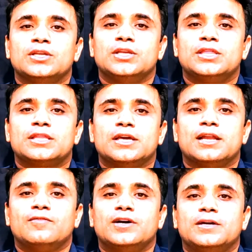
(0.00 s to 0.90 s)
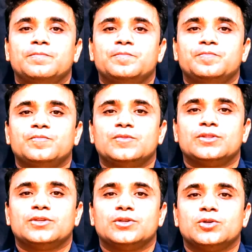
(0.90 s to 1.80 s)
इसके अलावा
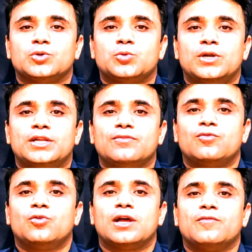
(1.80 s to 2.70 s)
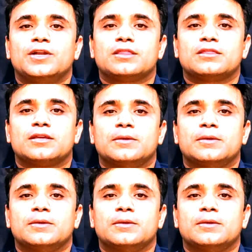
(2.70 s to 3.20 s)
24 फोर आवर्स